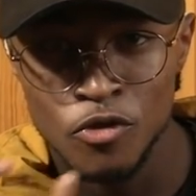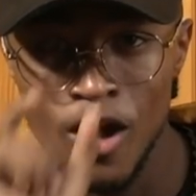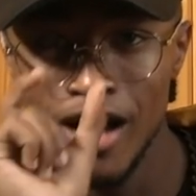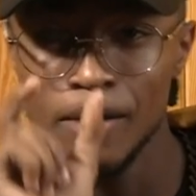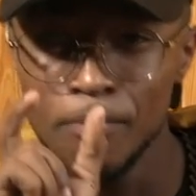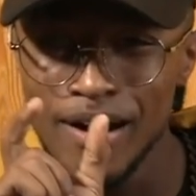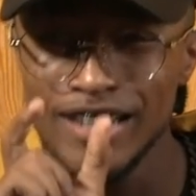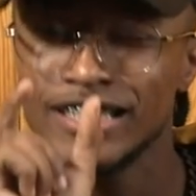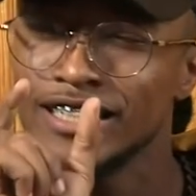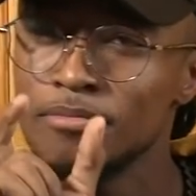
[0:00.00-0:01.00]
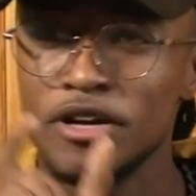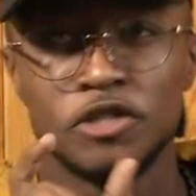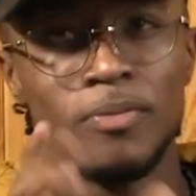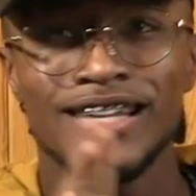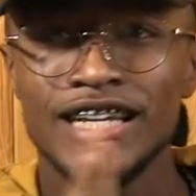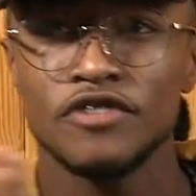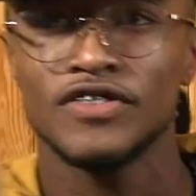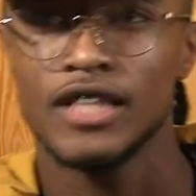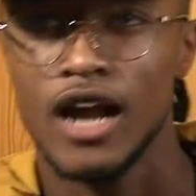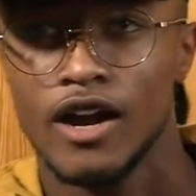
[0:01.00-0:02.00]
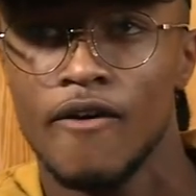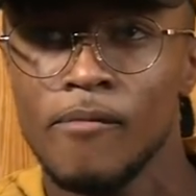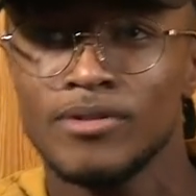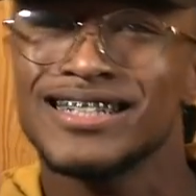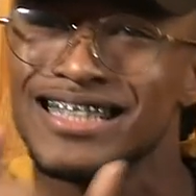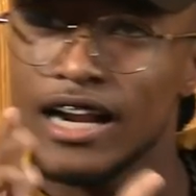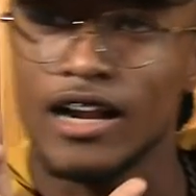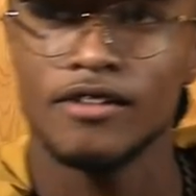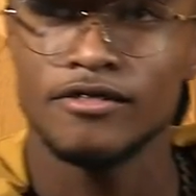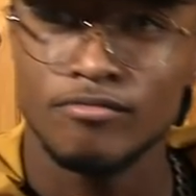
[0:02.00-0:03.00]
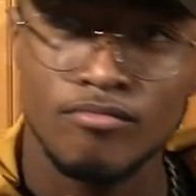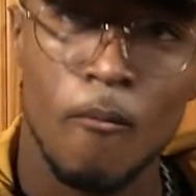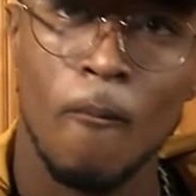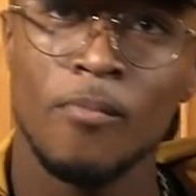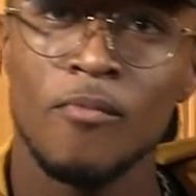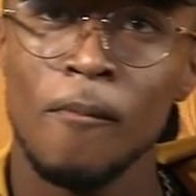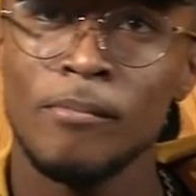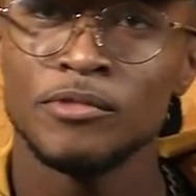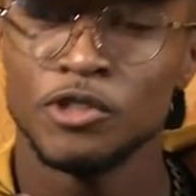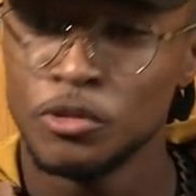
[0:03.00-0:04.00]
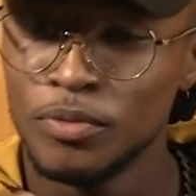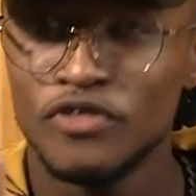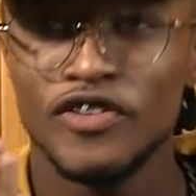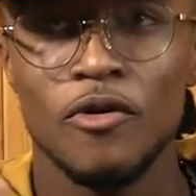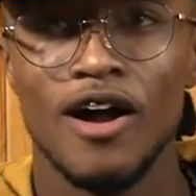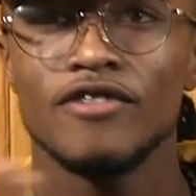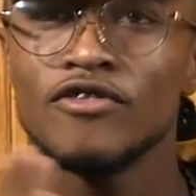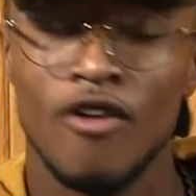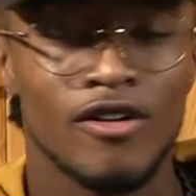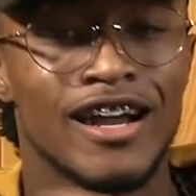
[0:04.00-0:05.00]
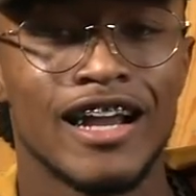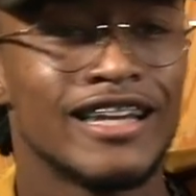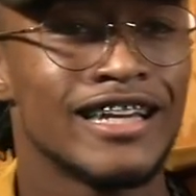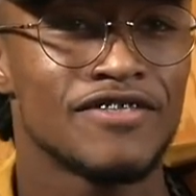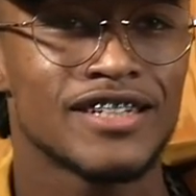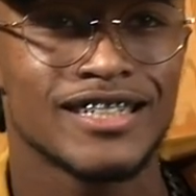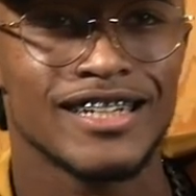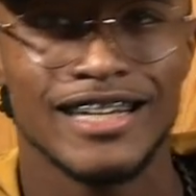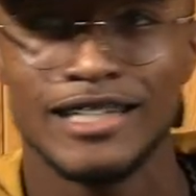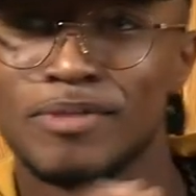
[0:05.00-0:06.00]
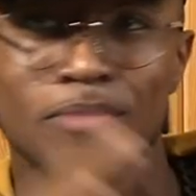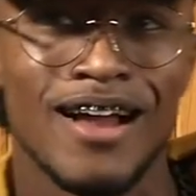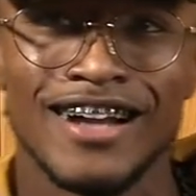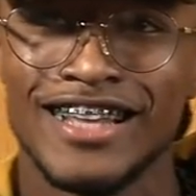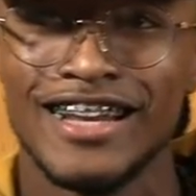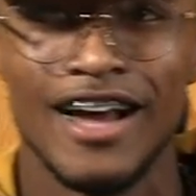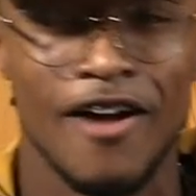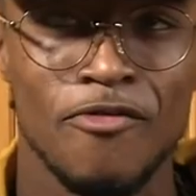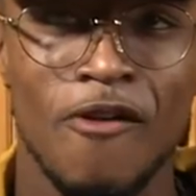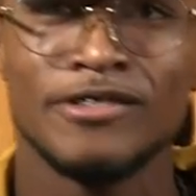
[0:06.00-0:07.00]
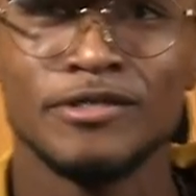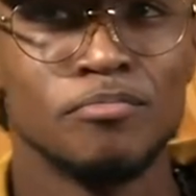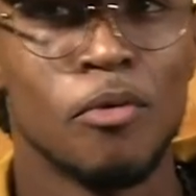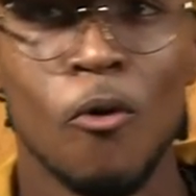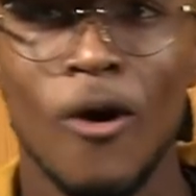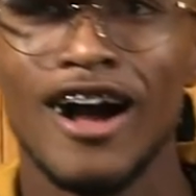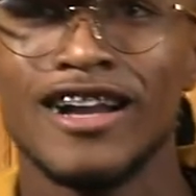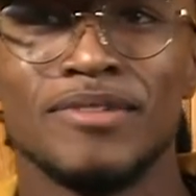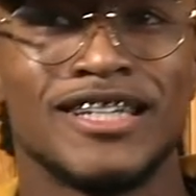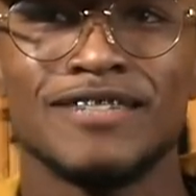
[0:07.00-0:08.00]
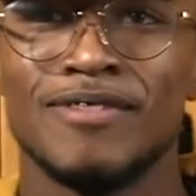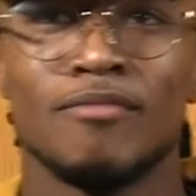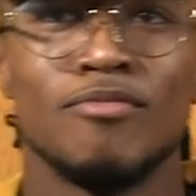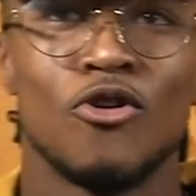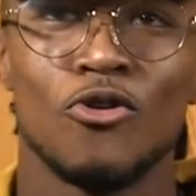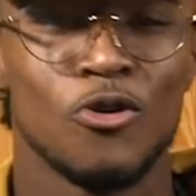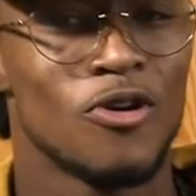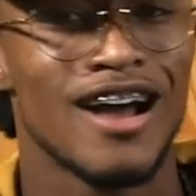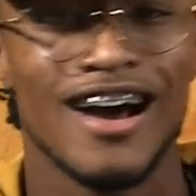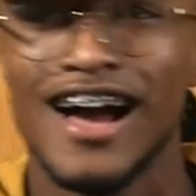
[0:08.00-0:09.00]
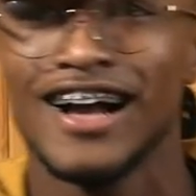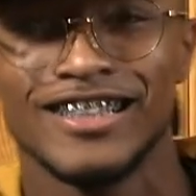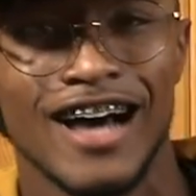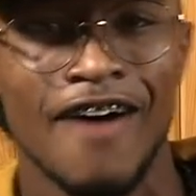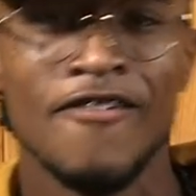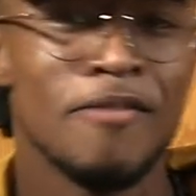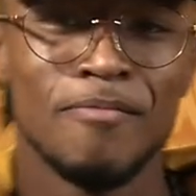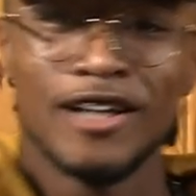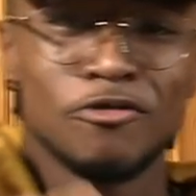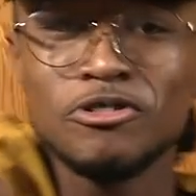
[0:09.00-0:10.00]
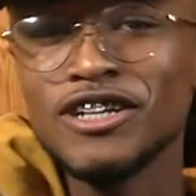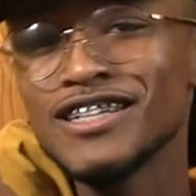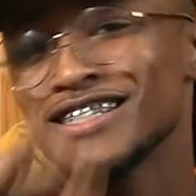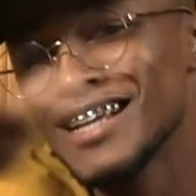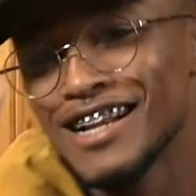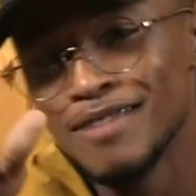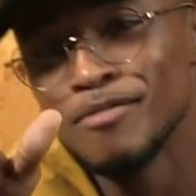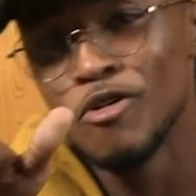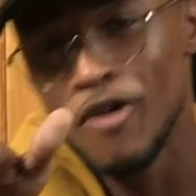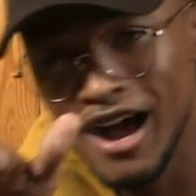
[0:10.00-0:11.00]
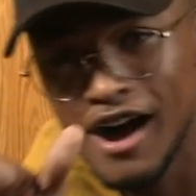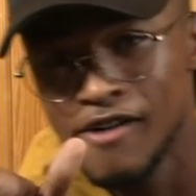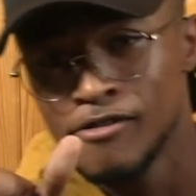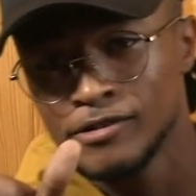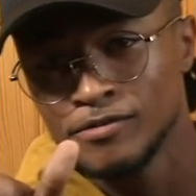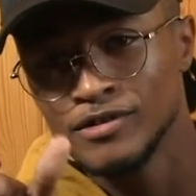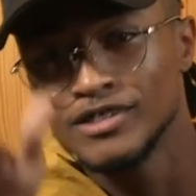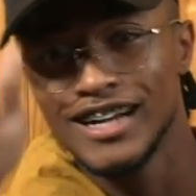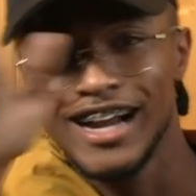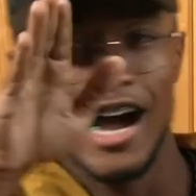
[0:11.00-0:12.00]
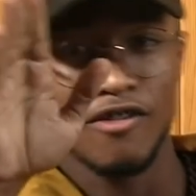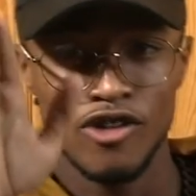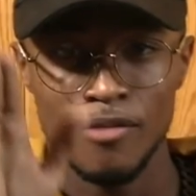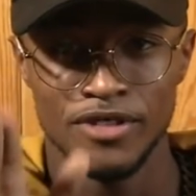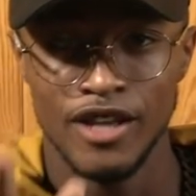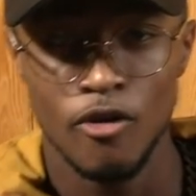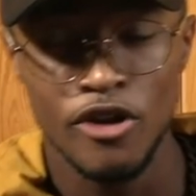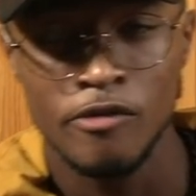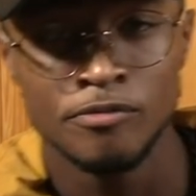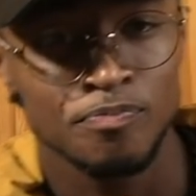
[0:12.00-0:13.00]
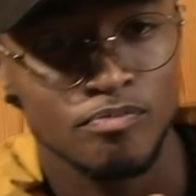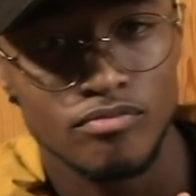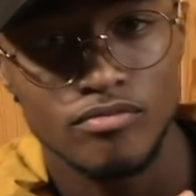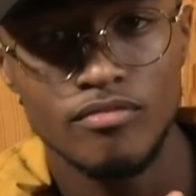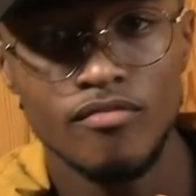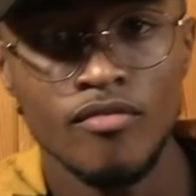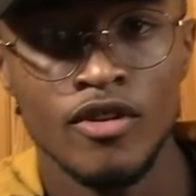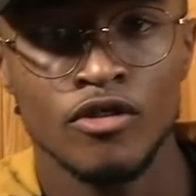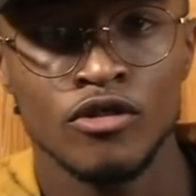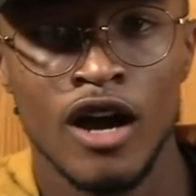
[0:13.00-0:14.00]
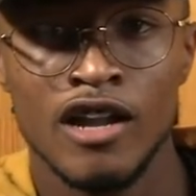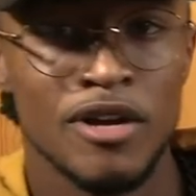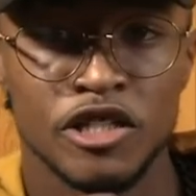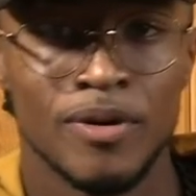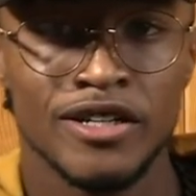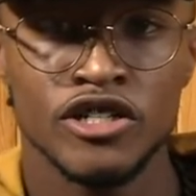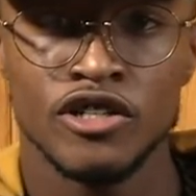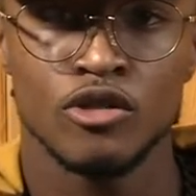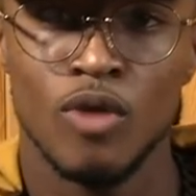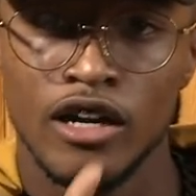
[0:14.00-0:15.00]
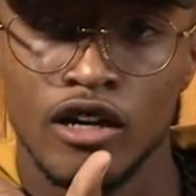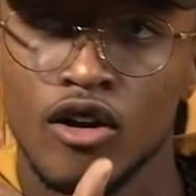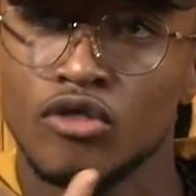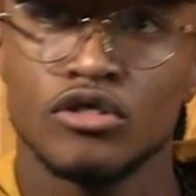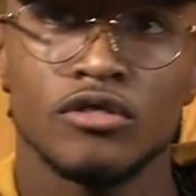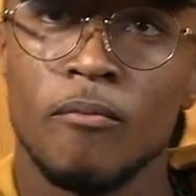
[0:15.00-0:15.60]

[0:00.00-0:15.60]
واحد البارتي ما عجبتنيش في التراك سطر جبد فيه قال ايه فاش جبد بلان ديال مبوق انا ما جيتش مع البوق وكورا راه كدا ما غندويش على السطر اللي من وراه انت راك عارف ولا من داوي انا ما عجبتنيش درت واحد الكروش